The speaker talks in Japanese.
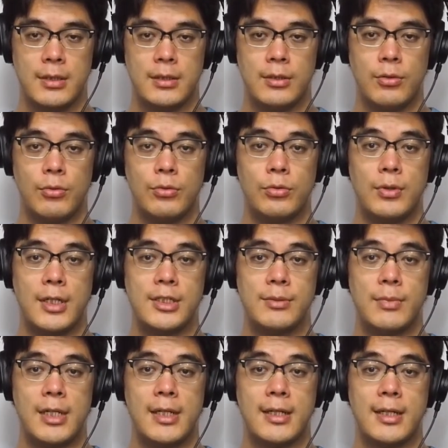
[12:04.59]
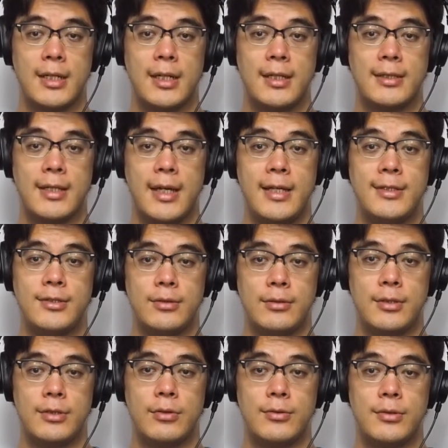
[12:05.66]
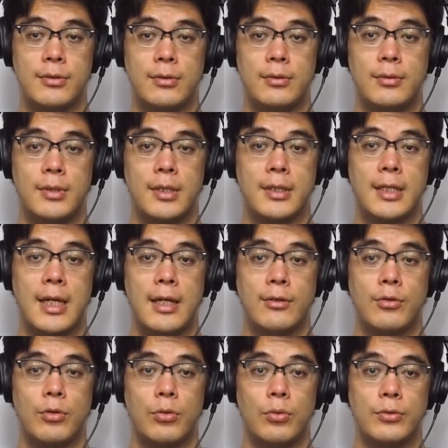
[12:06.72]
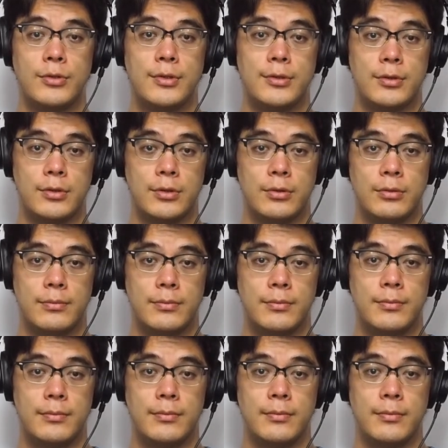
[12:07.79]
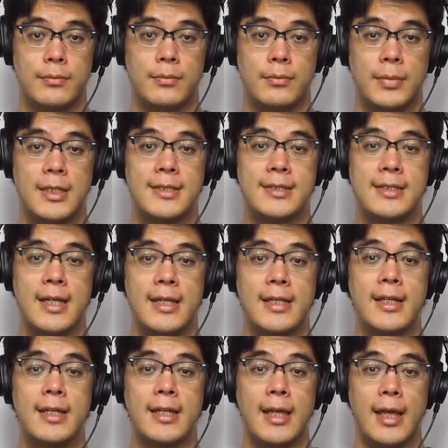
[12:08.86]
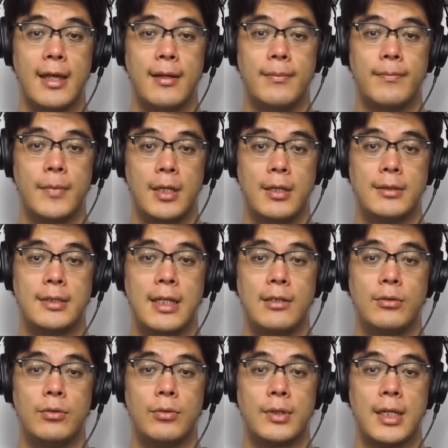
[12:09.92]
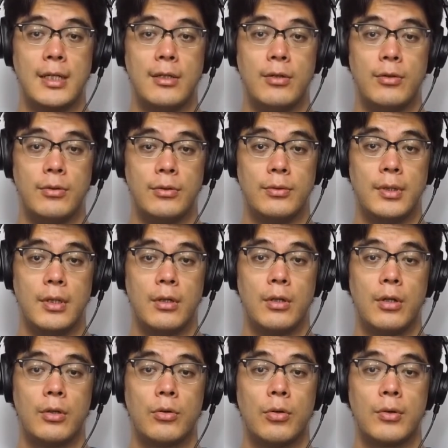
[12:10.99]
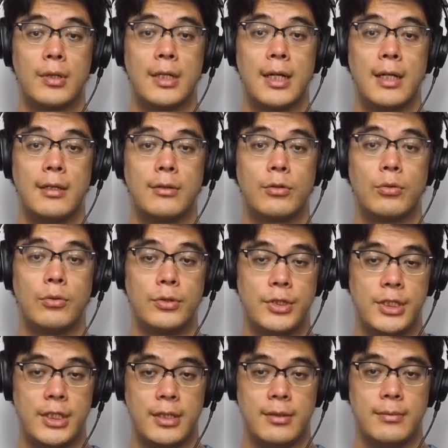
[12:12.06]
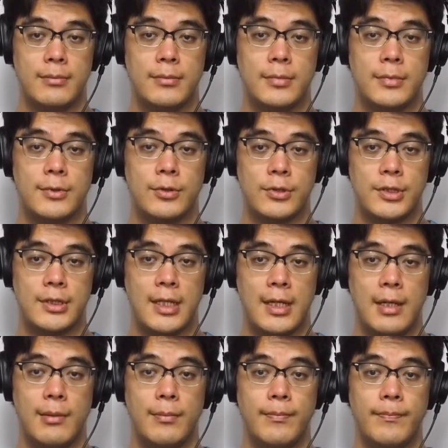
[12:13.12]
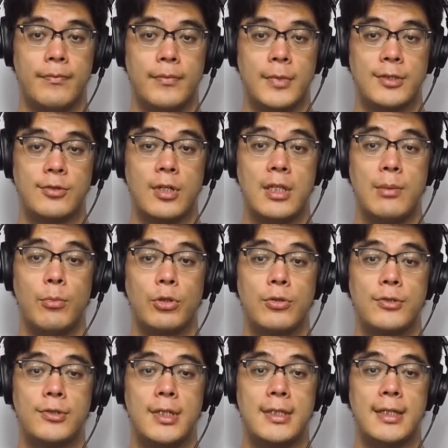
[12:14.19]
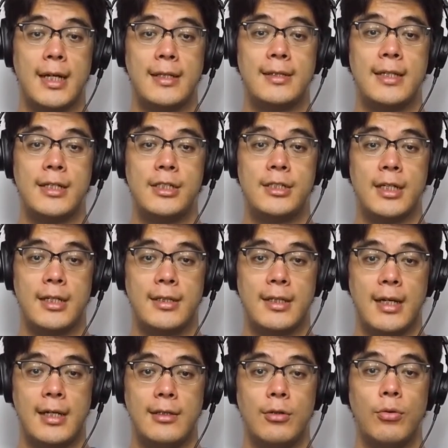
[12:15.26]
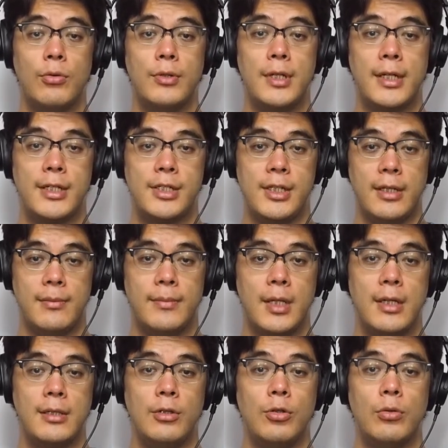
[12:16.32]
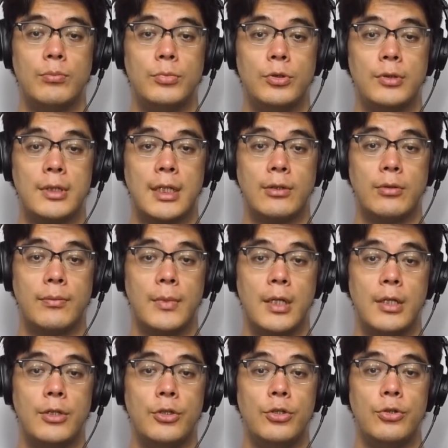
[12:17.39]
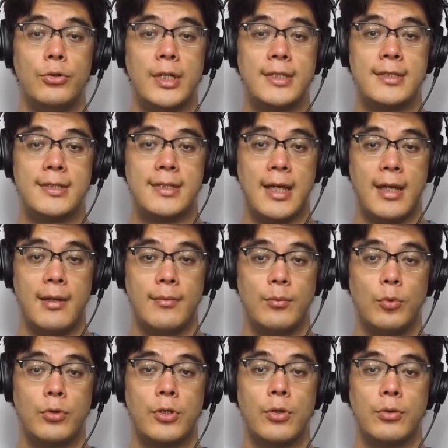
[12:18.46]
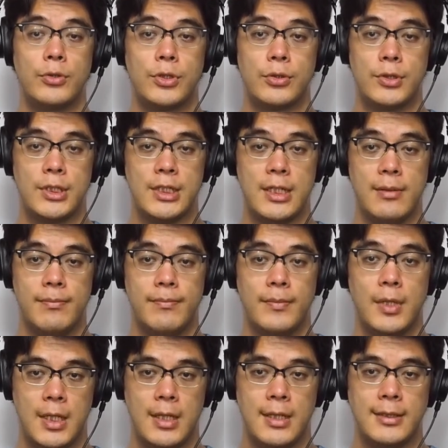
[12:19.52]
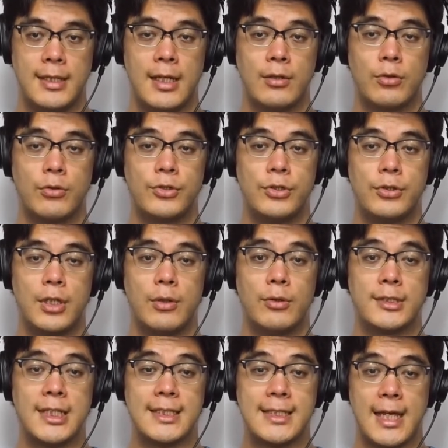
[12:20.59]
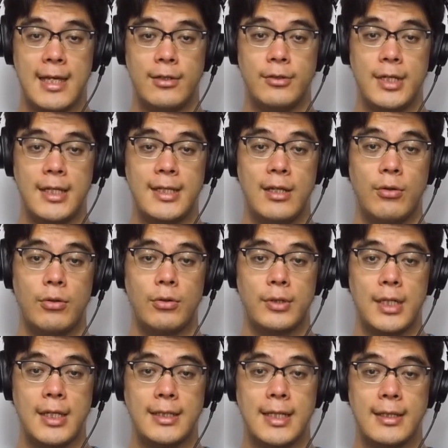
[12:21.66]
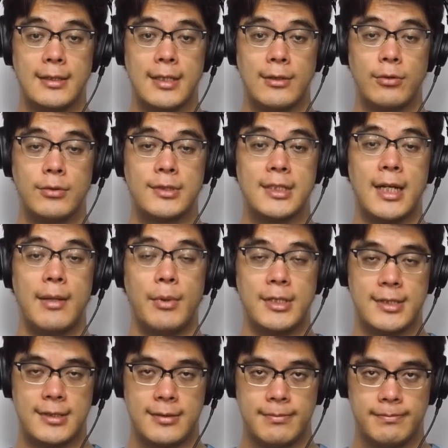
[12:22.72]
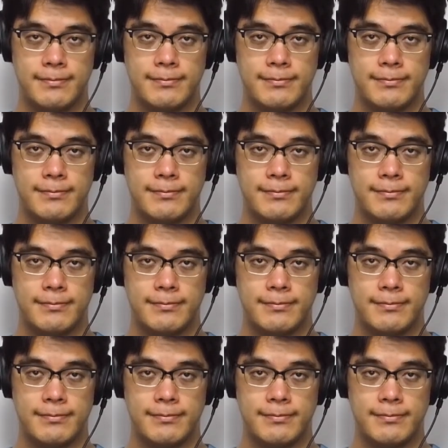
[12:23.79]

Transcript: 日本の始まりから絶えず一つの系統を続く、万世一家、天皇家による国家統治、そしてそれに基づいて発展してきた日本歴史、日本文化の優越性を強調し、帝国主義を支えるイデオロギーだったとされます。